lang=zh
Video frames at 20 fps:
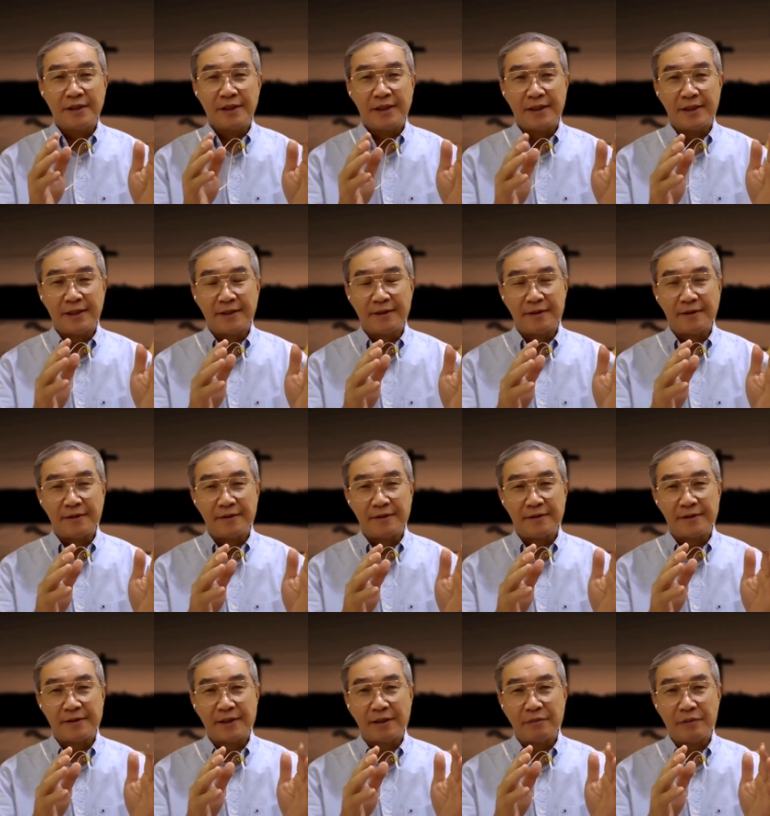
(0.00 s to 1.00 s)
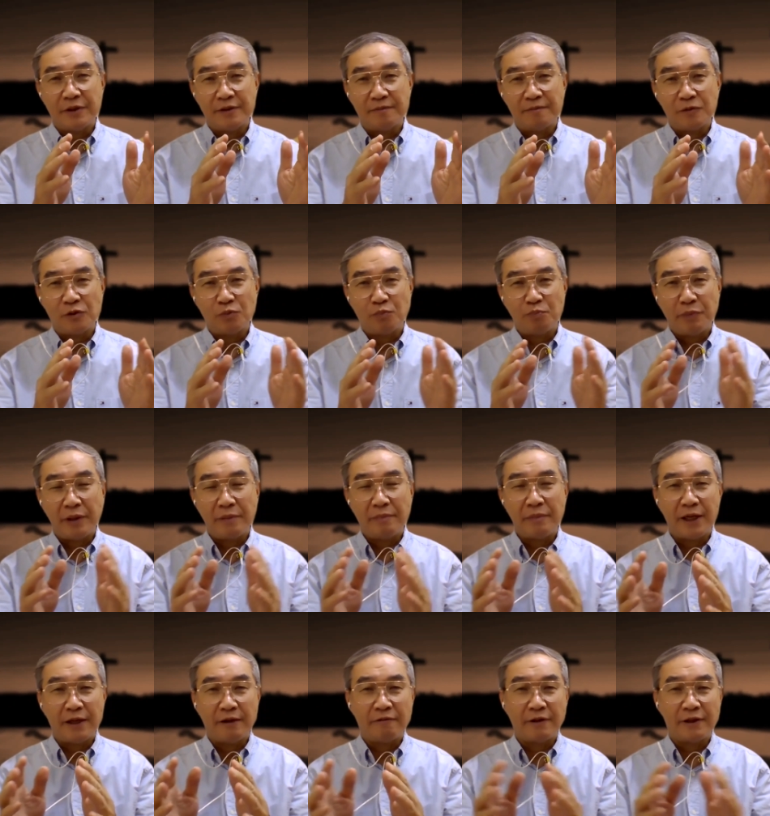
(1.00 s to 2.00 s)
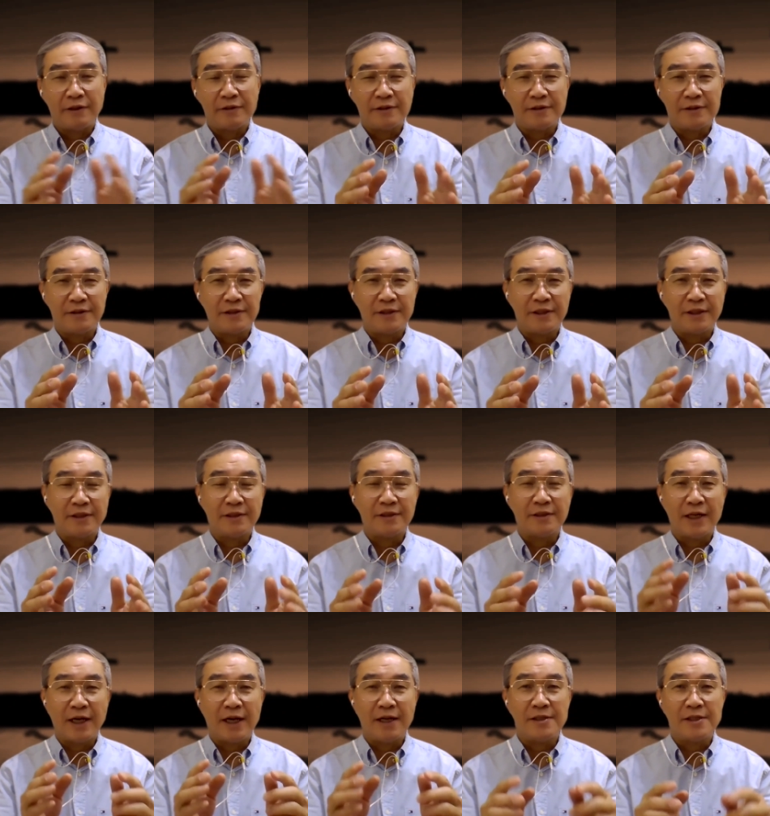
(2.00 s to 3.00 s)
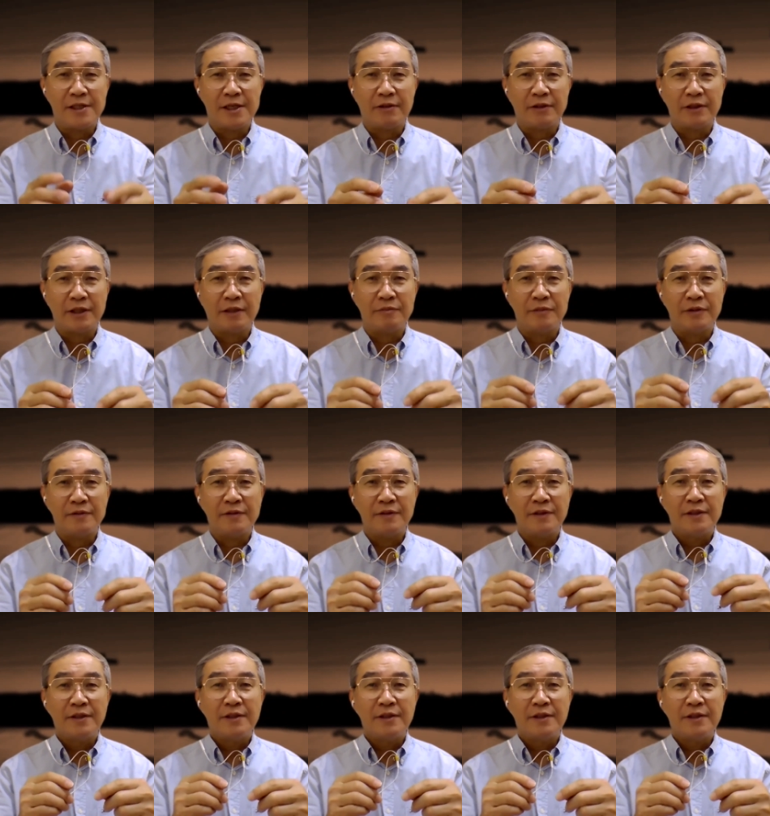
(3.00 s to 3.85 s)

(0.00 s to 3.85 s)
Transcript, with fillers: 啊上面编排的方式学，而是按照他们。